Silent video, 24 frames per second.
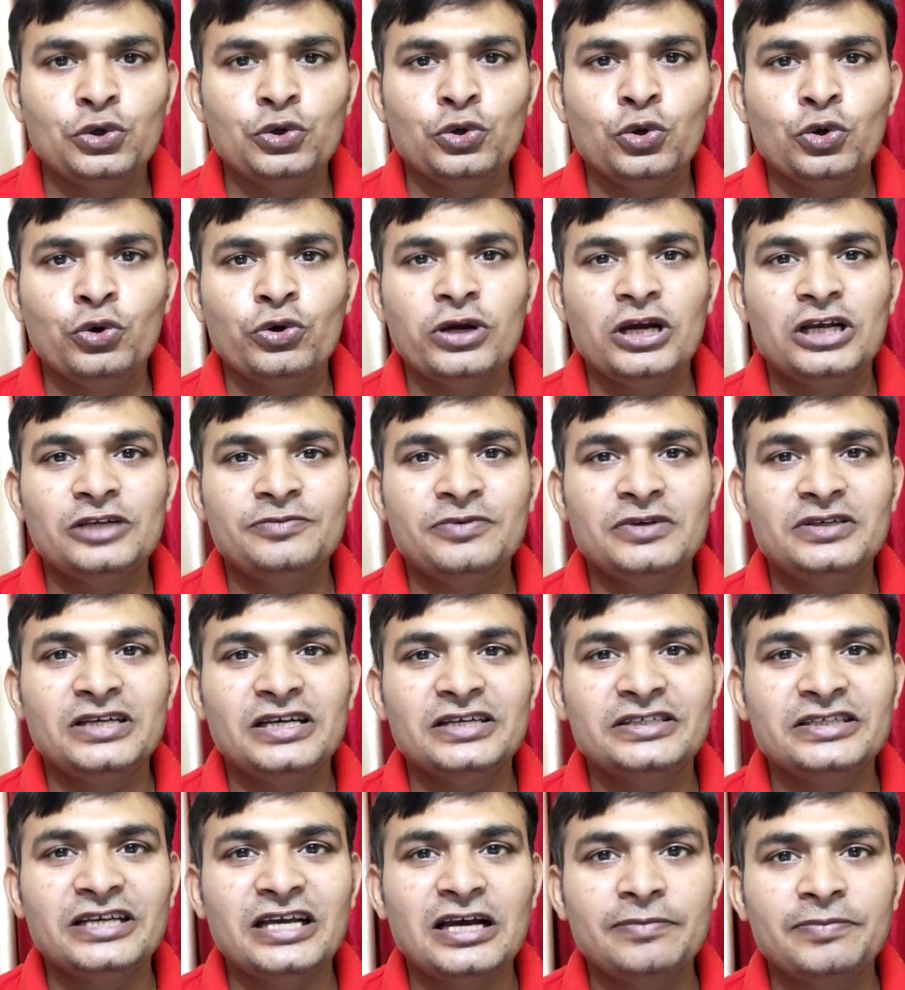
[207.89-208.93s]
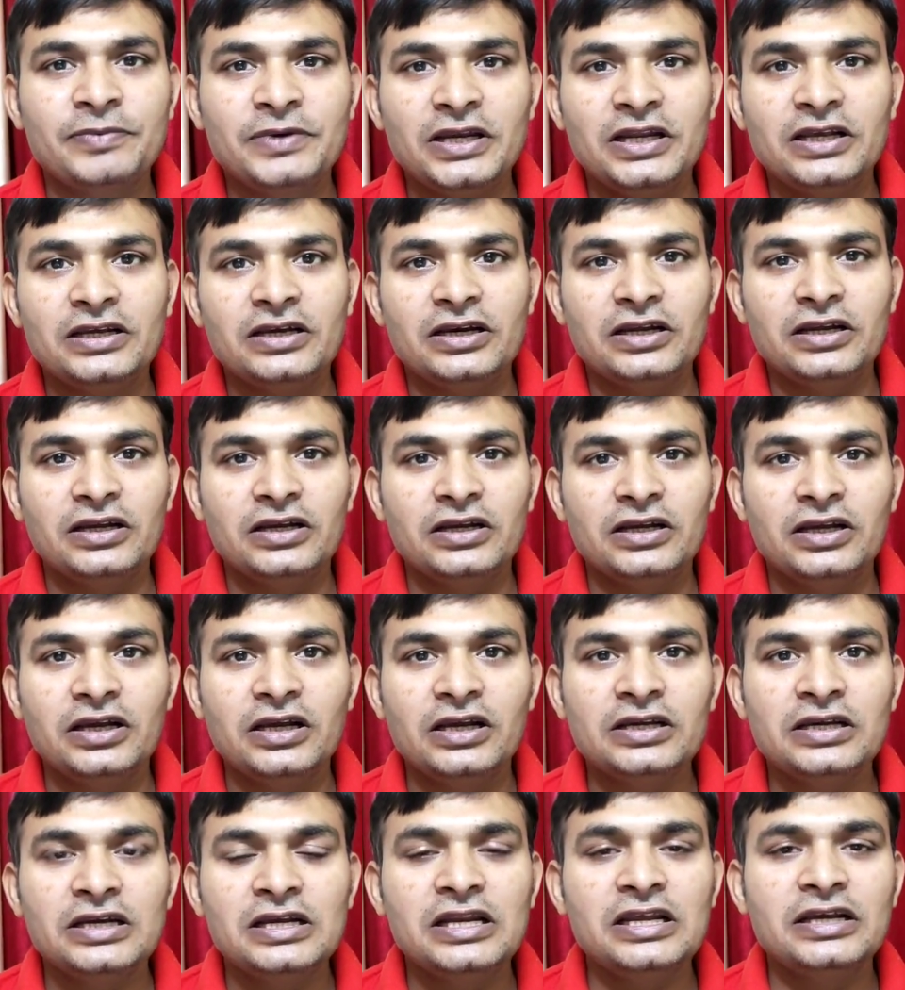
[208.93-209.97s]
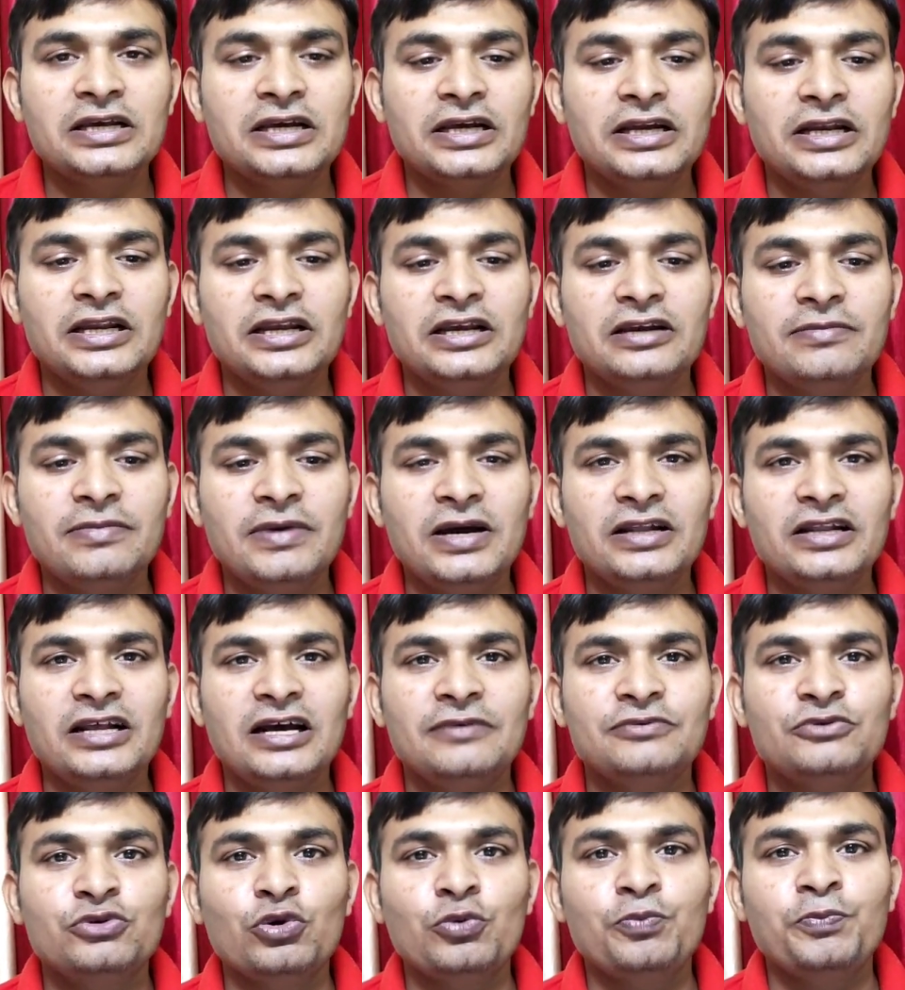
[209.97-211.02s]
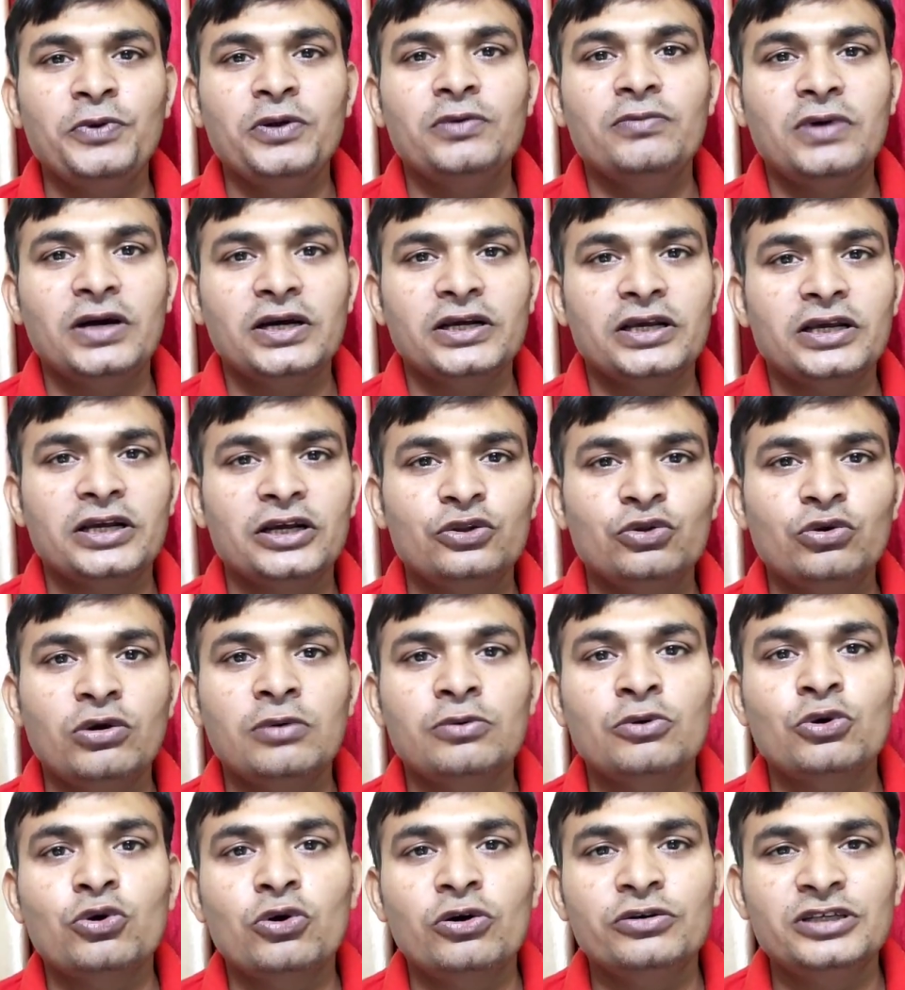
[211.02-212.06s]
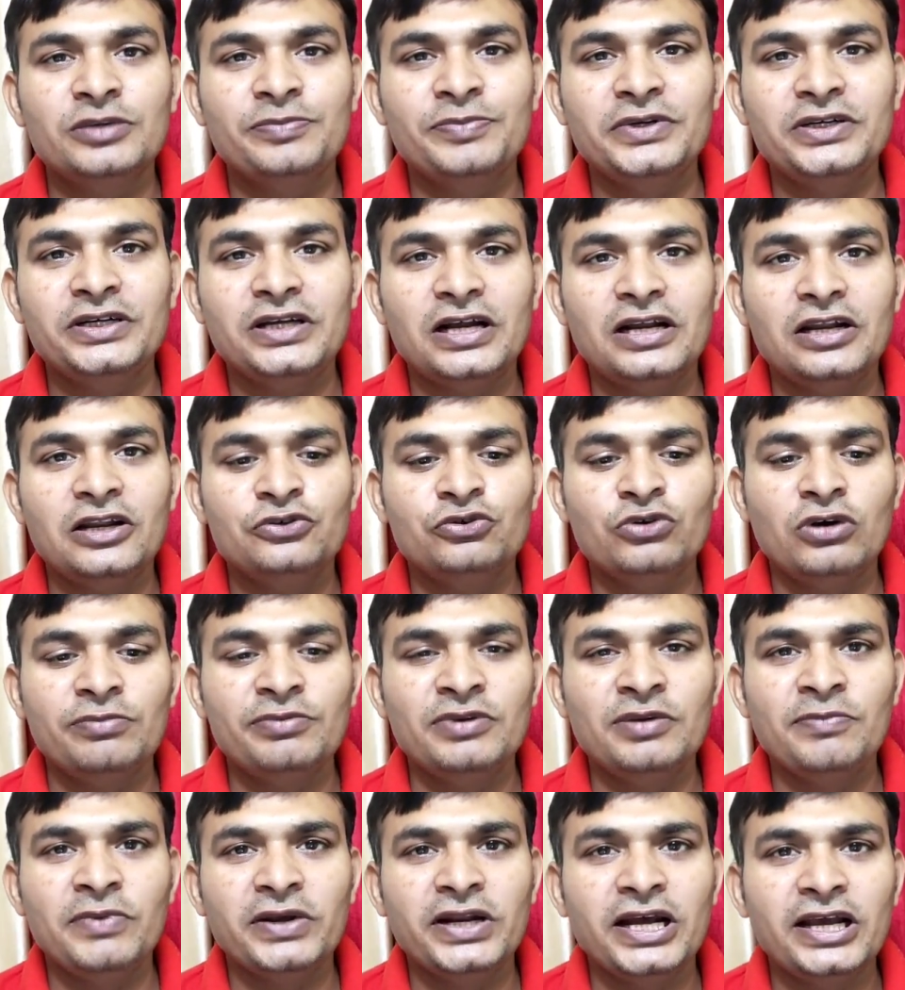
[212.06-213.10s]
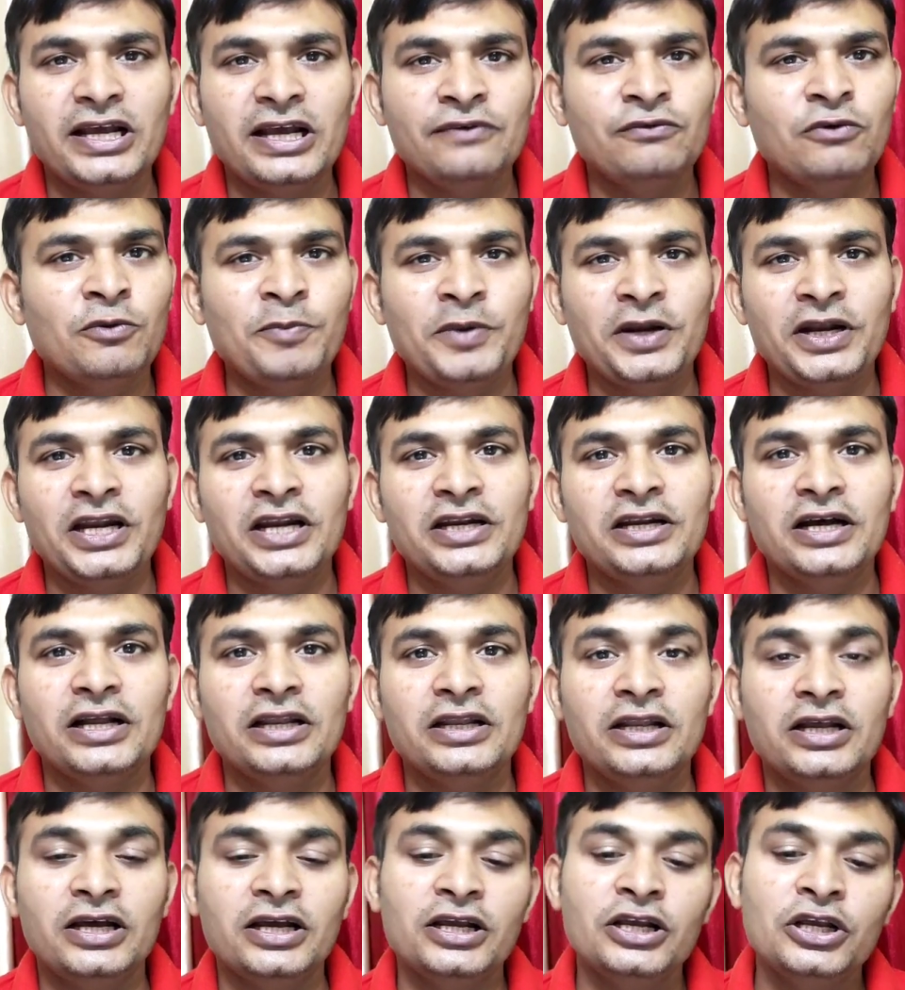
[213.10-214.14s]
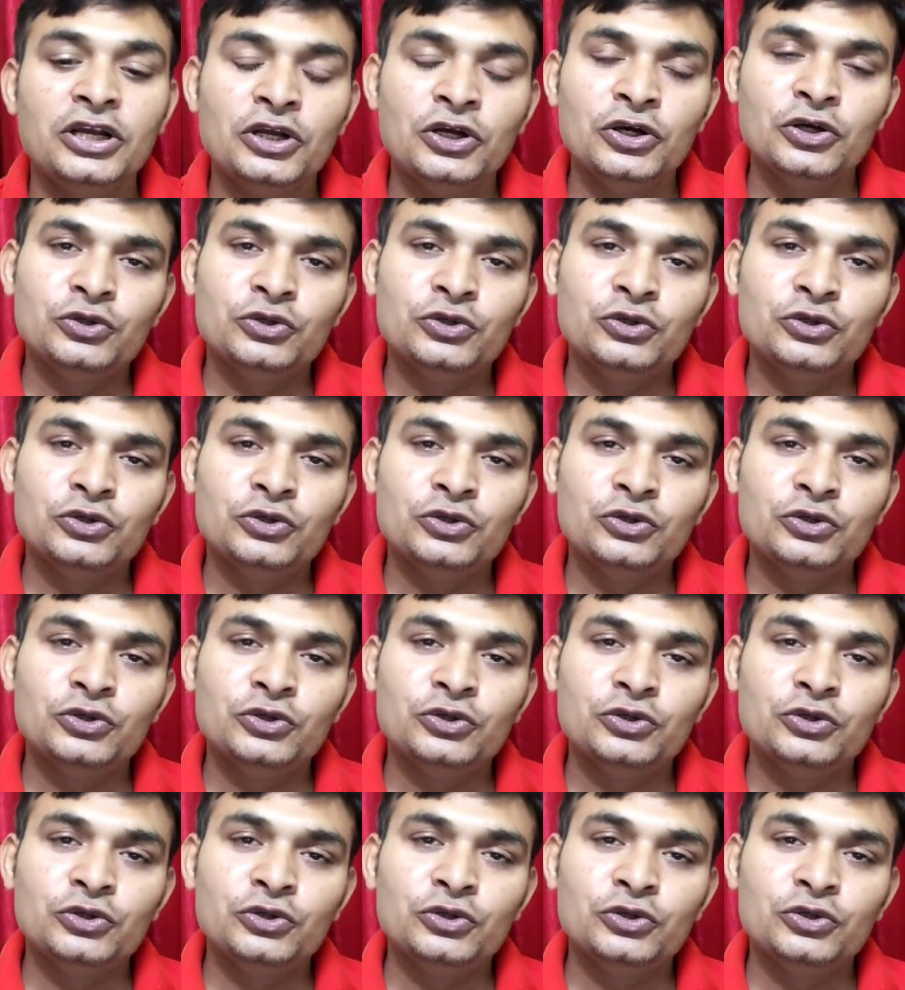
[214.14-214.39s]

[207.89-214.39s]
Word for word: यूनो कैश पे जैसे आप क्लिक करेंगे क्लिक करने के बाद आपसे वो पिन मांगेगा तो आपको कौन सा पिन डालना है जो आपने बनाया वो पिन नहीं डालना है